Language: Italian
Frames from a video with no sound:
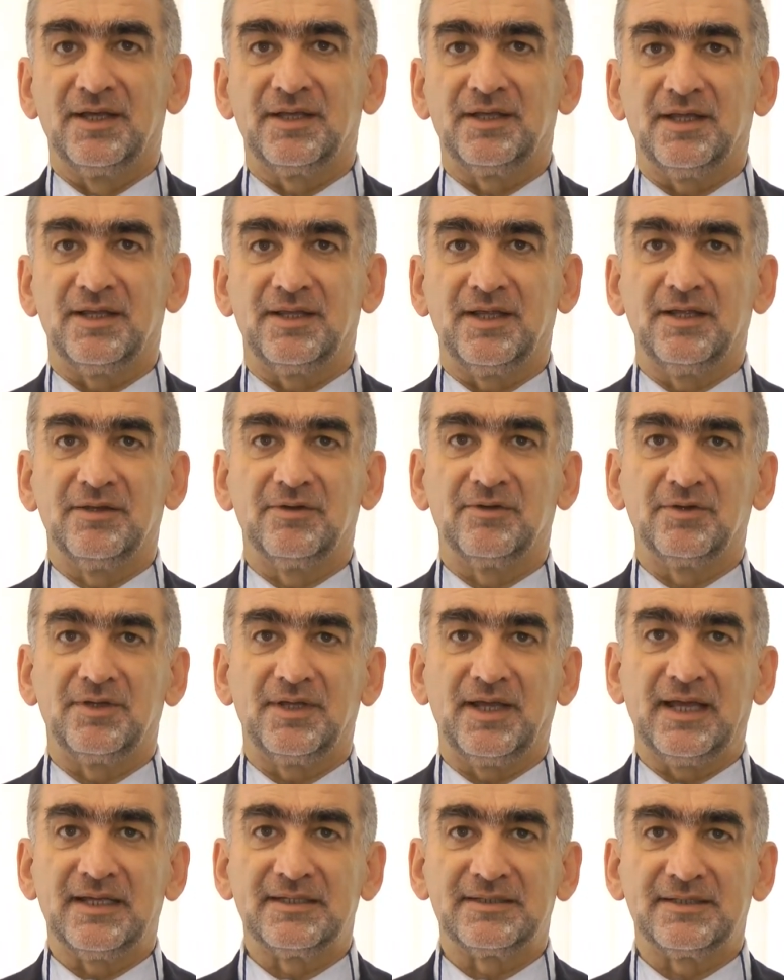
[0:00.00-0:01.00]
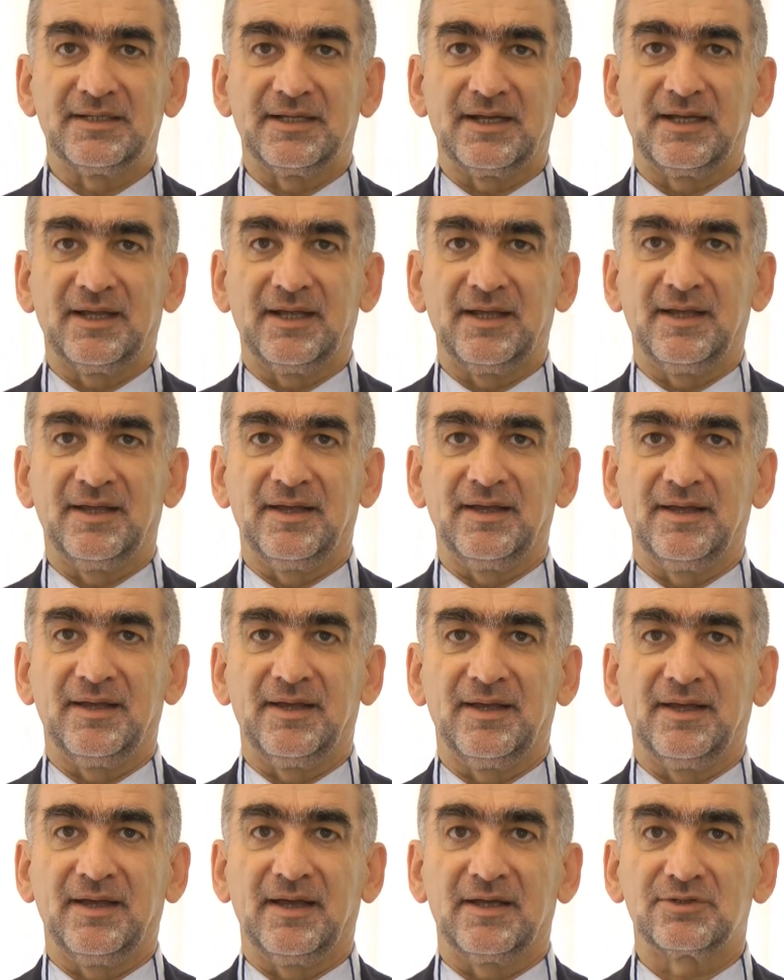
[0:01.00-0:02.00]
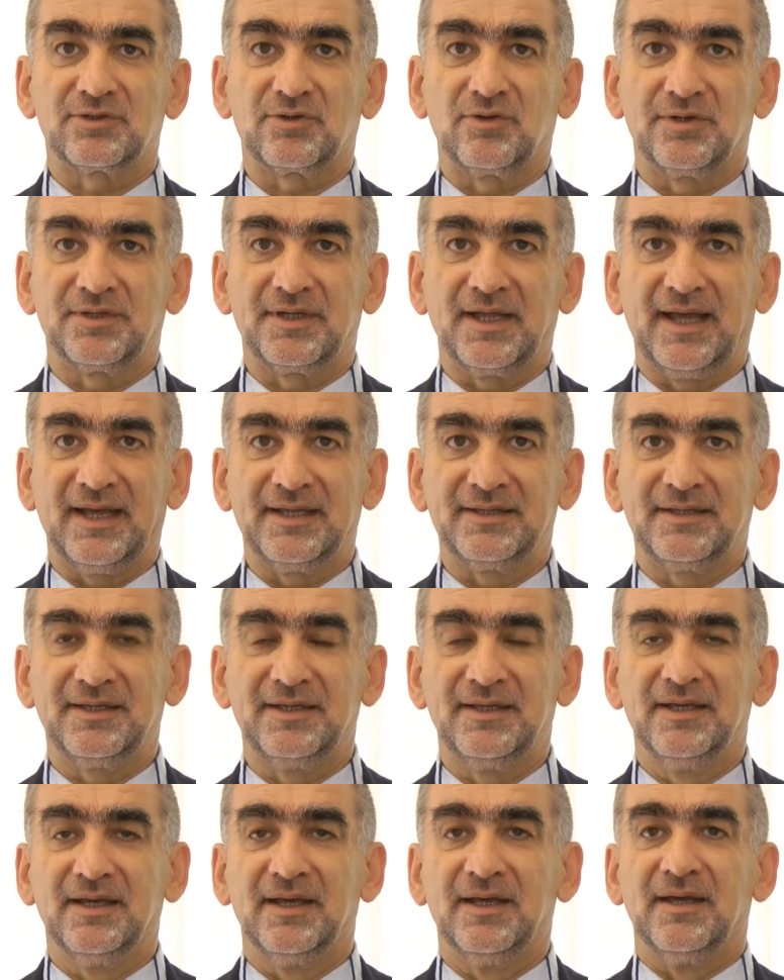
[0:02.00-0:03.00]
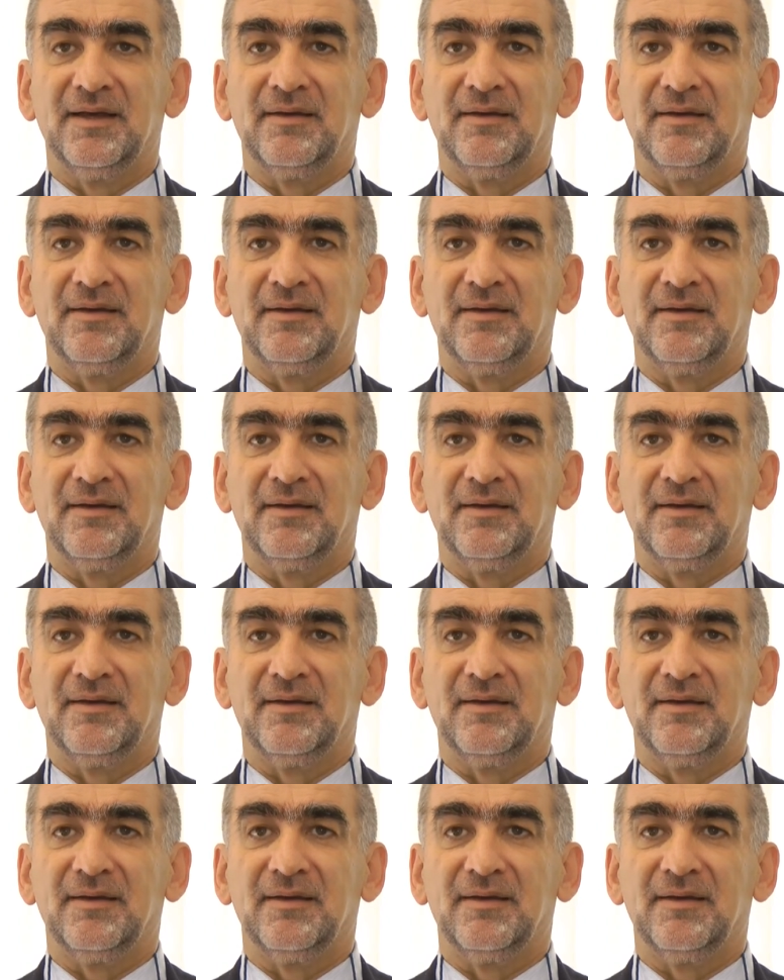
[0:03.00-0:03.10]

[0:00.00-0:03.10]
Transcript: chiedendo di essere eh, ascoltati